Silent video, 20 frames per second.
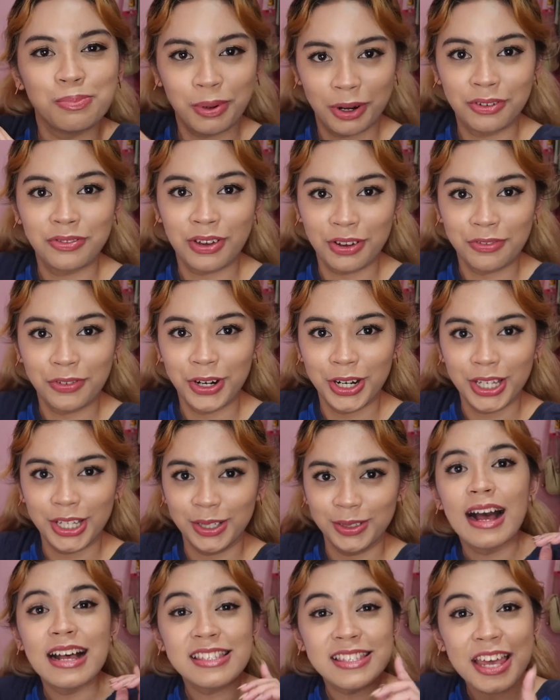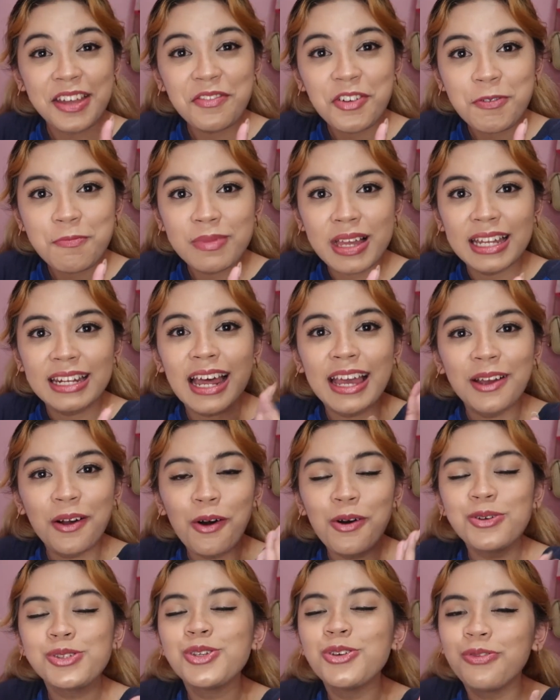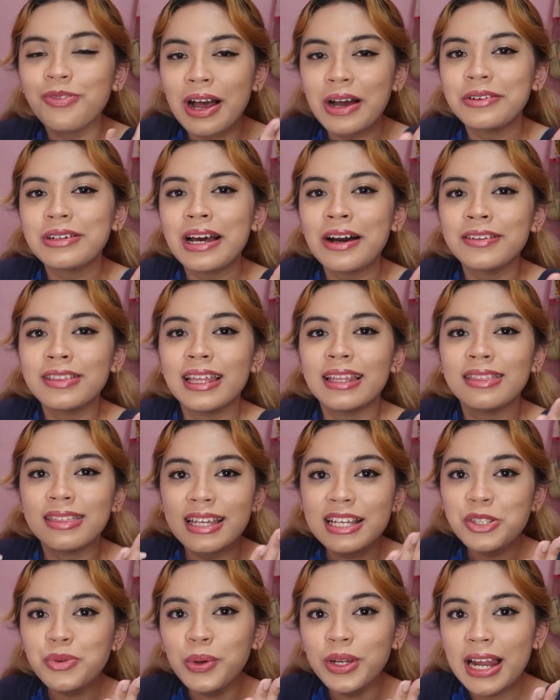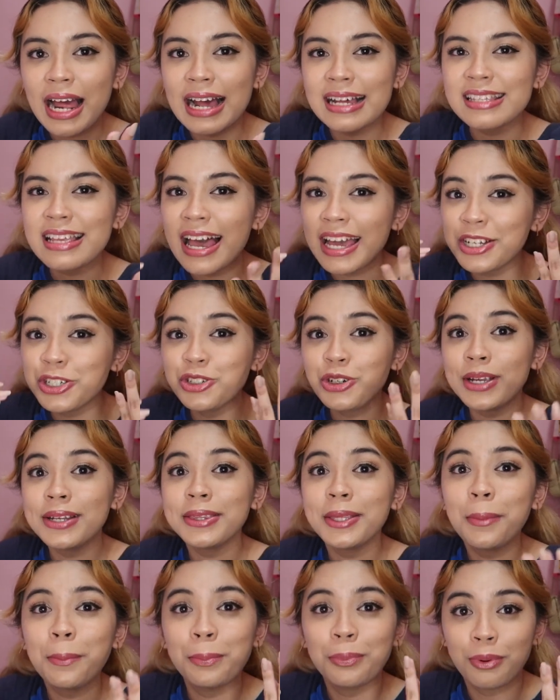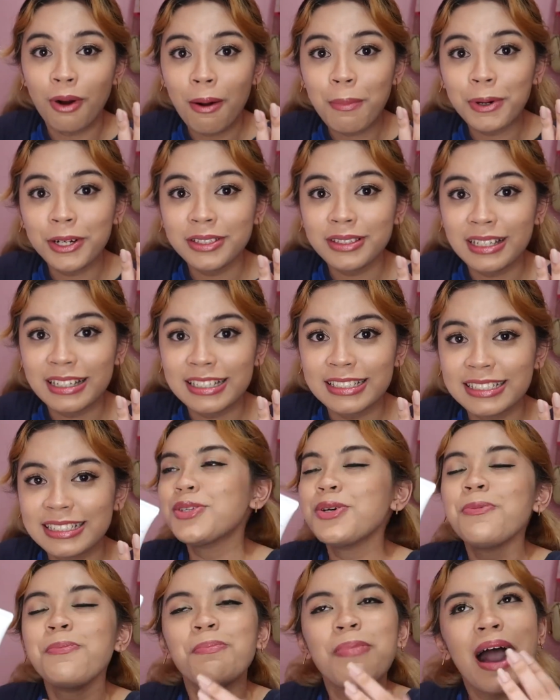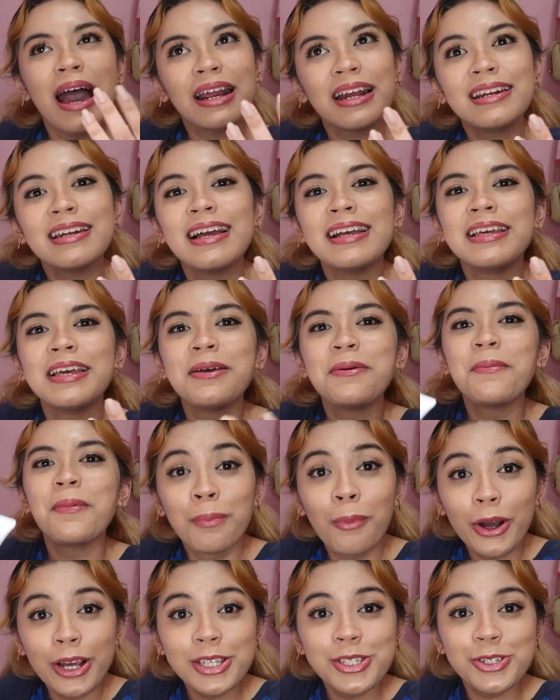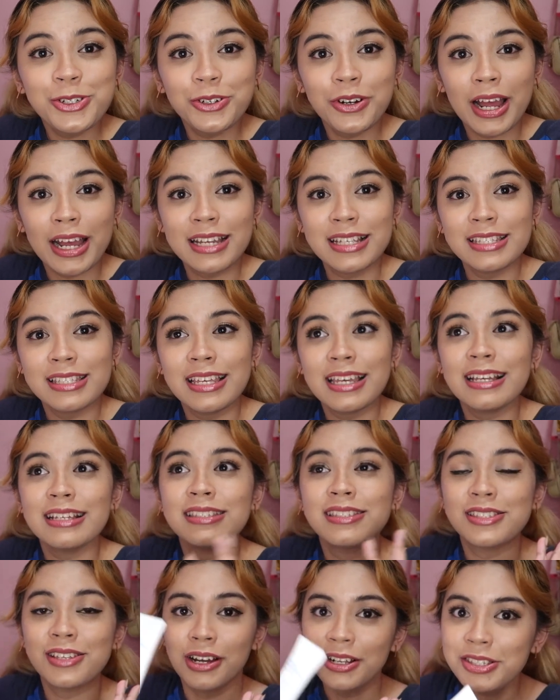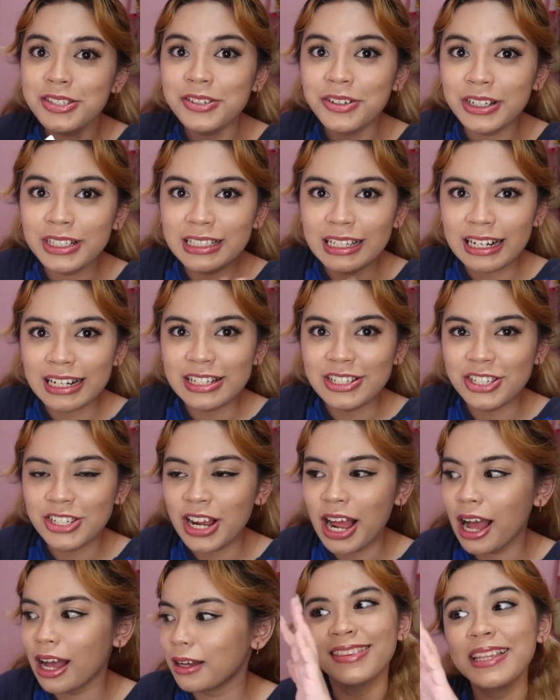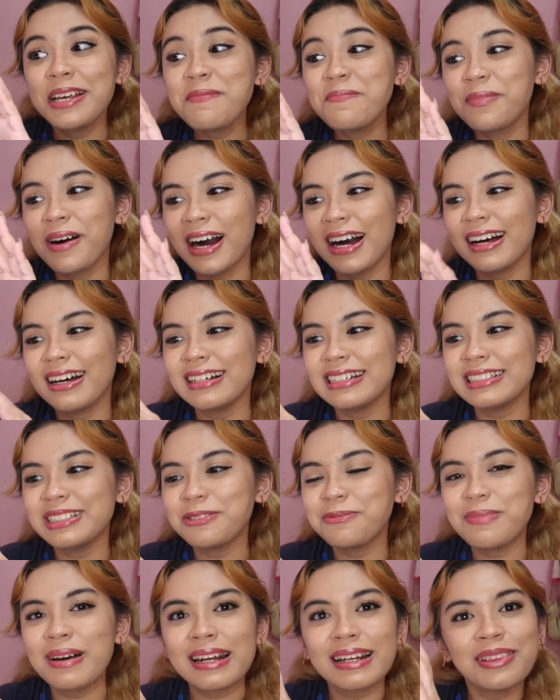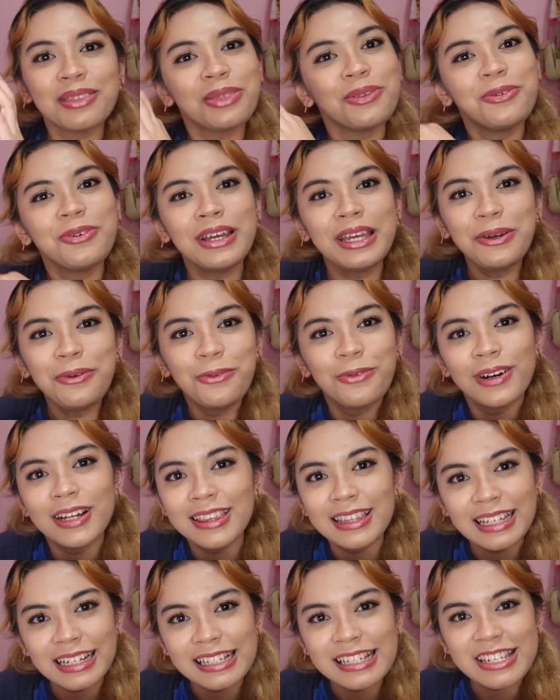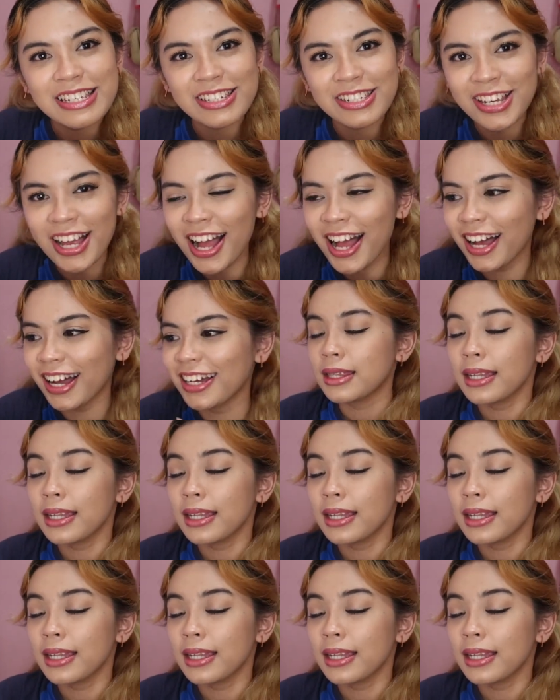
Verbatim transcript: perfect for you. Aside from that, I also found out that this one has hydrating properties. So parang naging moisturizing sunscreen na rin siya. ba? Diba? So parang 2-in-1 na rin siya.